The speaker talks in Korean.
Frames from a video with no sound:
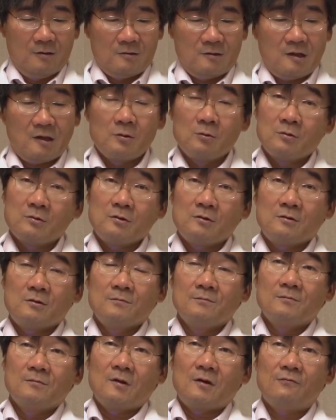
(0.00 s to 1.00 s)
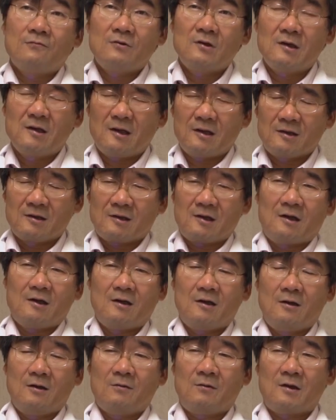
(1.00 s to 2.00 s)
제가 여기서 지금 프리
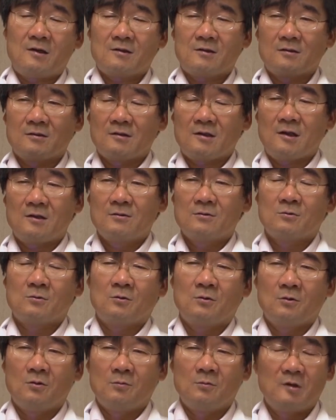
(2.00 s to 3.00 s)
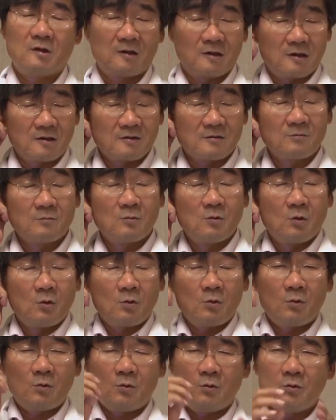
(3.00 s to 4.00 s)
라디칼, 활성산소 뭐 이렇게 지금
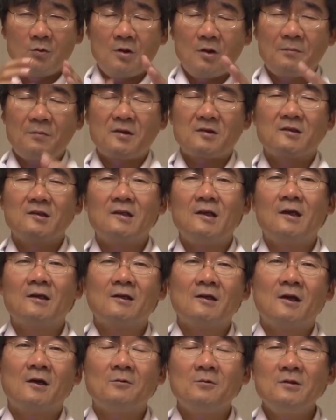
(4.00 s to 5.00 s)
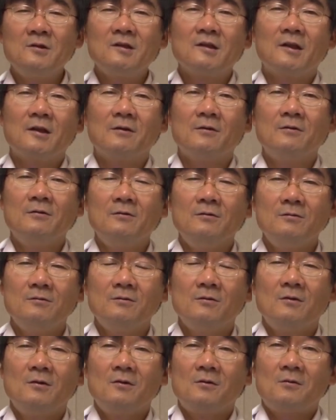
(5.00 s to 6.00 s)
혼합해서 이야기를 하고 있는데요.
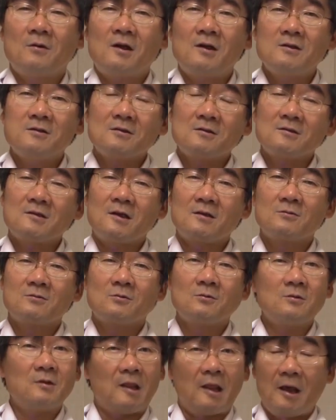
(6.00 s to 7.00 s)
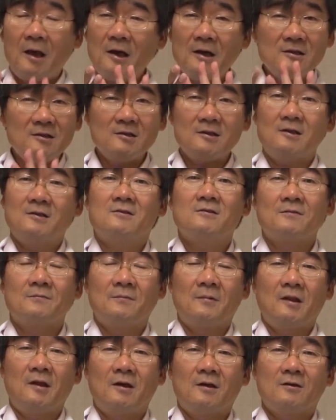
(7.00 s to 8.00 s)
활성산소도 네 가지가
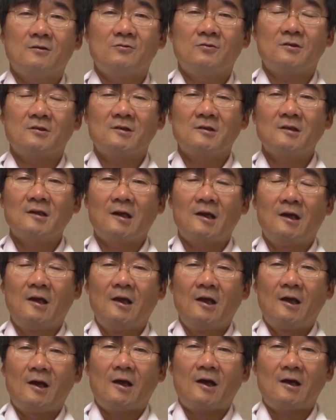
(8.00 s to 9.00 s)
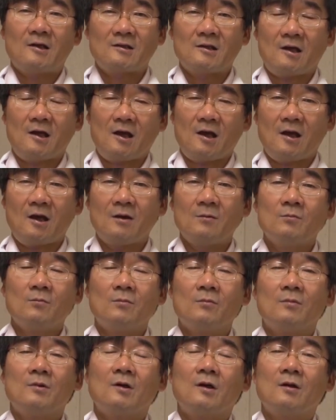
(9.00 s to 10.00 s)
있습니다. 그 중에서 이제
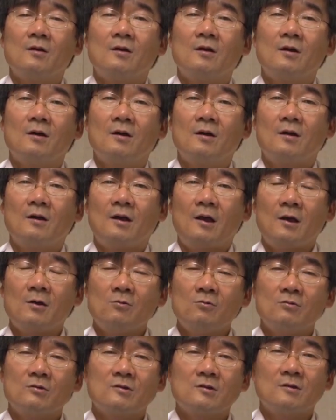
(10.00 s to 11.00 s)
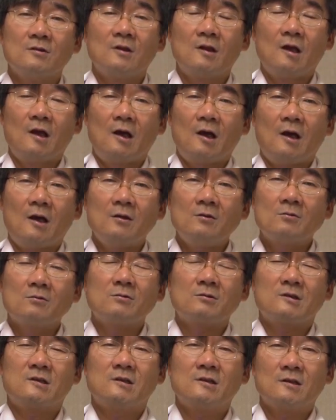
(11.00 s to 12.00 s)
가장 어, 해로운 것은
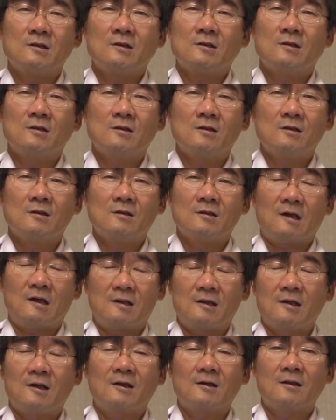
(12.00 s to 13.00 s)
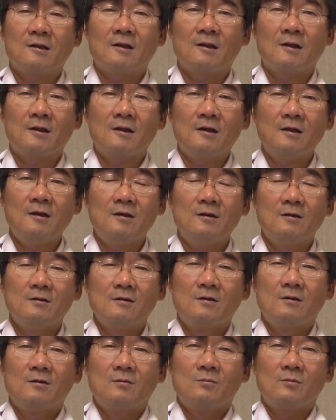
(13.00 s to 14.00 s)
하이드록시 라디칼인데
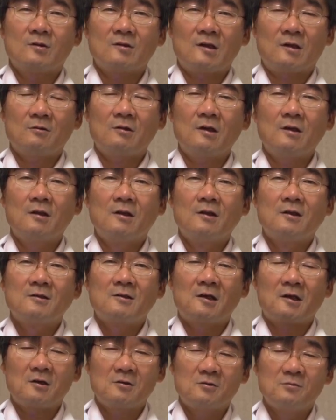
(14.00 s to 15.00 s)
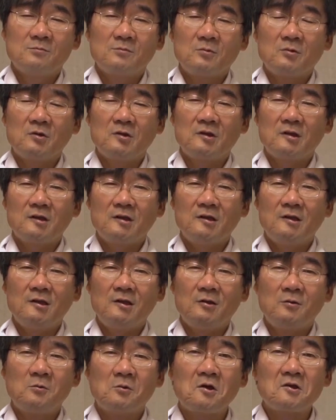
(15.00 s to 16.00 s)
뭐 잠깐 제가 지금
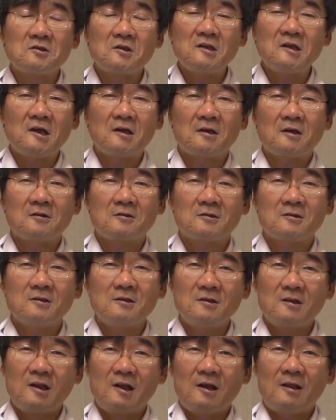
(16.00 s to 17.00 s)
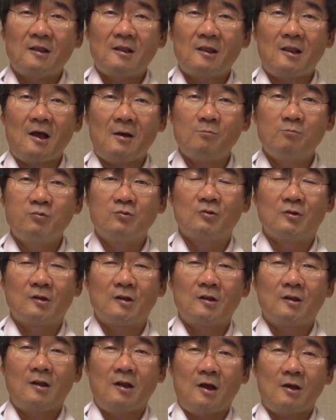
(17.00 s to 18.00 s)
이 6에서 이야기하는 것은 나쁜
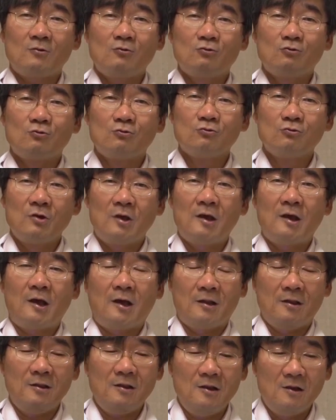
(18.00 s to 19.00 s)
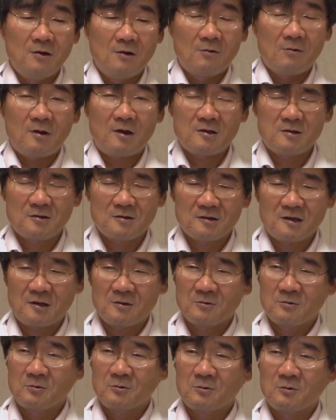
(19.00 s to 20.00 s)
아주 유해한
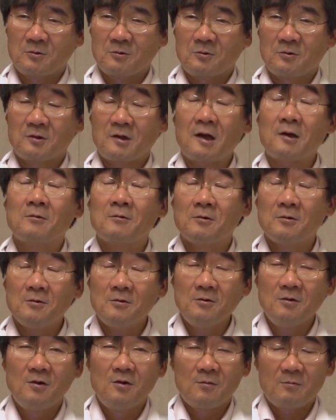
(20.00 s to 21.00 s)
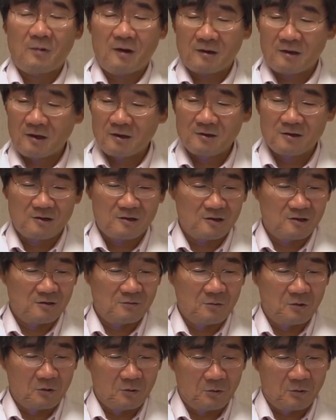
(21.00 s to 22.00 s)
활성산소라고
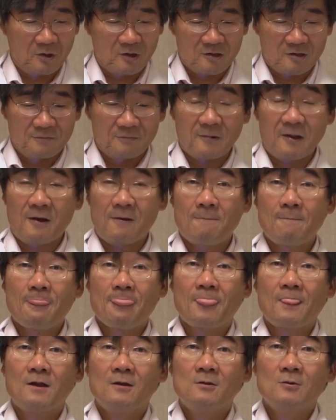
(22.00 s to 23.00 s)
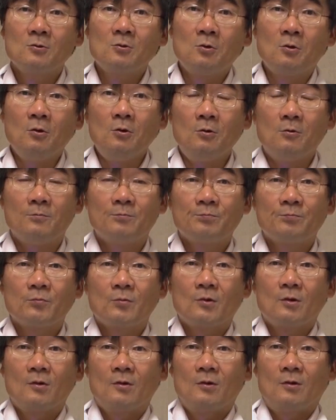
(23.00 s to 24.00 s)
받아들이시면 되겠습니다. 또
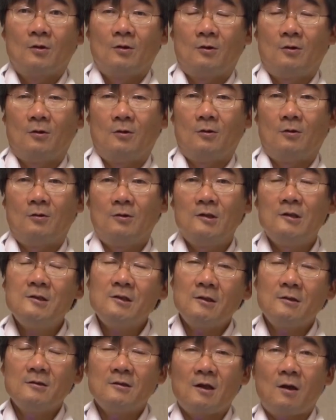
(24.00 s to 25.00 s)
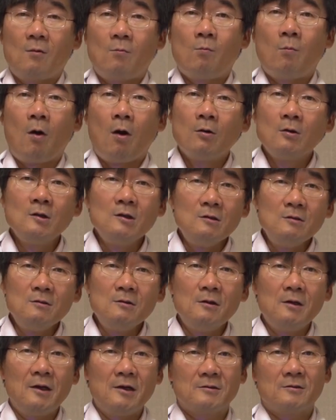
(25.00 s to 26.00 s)
어, 이제는 이제
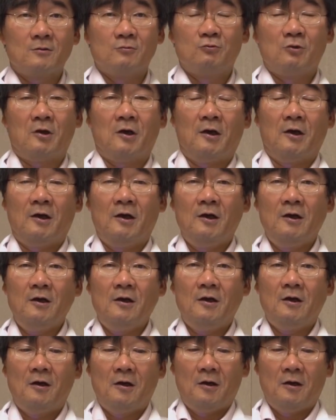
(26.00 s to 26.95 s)
먹는 거에서 우리가